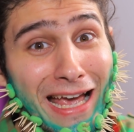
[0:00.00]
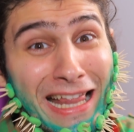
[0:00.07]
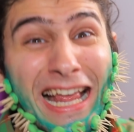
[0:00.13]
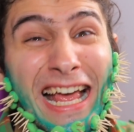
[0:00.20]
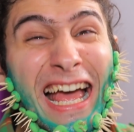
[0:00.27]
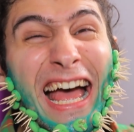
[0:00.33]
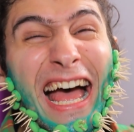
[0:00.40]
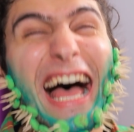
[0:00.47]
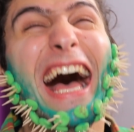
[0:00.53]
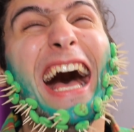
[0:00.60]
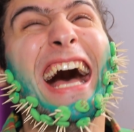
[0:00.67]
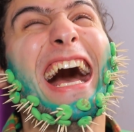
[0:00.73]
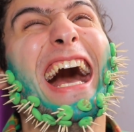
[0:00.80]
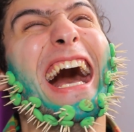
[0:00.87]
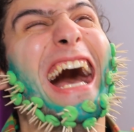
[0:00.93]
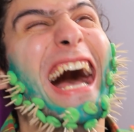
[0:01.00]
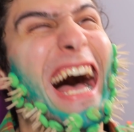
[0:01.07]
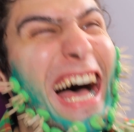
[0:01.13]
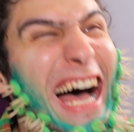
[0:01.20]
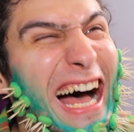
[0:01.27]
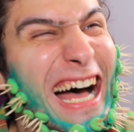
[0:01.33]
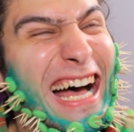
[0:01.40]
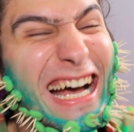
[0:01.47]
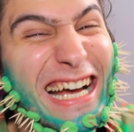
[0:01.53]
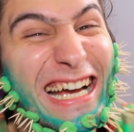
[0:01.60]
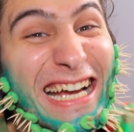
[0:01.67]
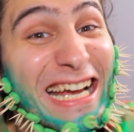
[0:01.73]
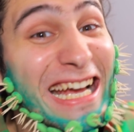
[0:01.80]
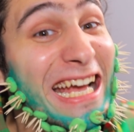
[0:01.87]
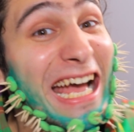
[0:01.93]
khác Y như
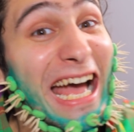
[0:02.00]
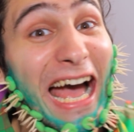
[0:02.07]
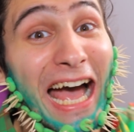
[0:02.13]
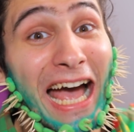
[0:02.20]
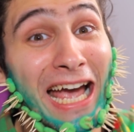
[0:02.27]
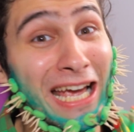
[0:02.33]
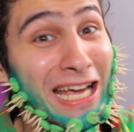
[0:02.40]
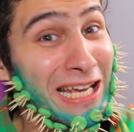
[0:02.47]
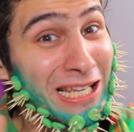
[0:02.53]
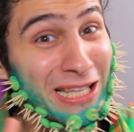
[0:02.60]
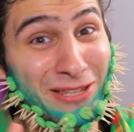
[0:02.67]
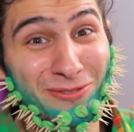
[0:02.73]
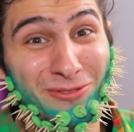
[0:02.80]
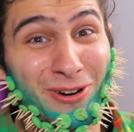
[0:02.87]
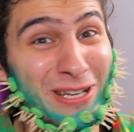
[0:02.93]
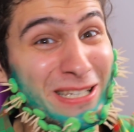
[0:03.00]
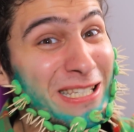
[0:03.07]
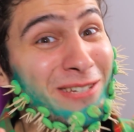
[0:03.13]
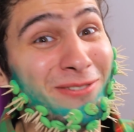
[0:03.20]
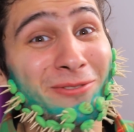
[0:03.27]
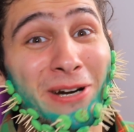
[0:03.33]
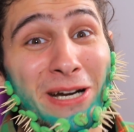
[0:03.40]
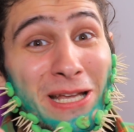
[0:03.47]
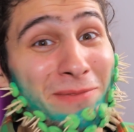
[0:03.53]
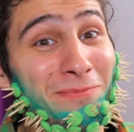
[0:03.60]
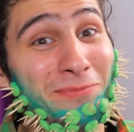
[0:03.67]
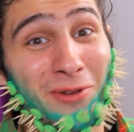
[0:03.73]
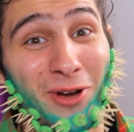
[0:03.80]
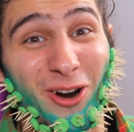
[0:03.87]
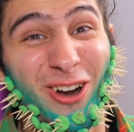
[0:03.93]
một con quái vật gai góc
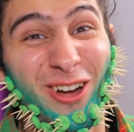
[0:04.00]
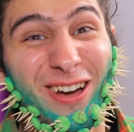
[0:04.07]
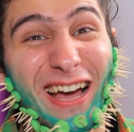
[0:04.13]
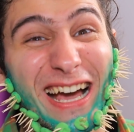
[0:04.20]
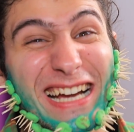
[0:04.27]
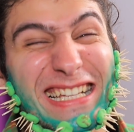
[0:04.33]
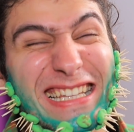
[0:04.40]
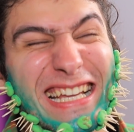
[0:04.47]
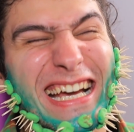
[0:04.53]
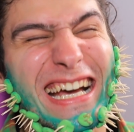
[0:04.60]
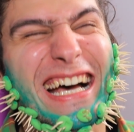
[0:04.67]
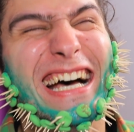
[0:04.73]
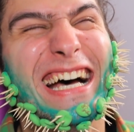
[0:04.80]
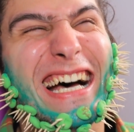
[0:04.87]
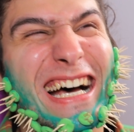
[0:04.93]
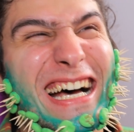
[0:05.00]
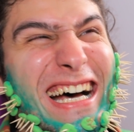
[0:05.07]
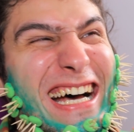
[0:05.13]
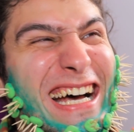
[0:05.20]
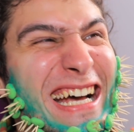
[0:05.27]
anh ta là một cây xương rồng dây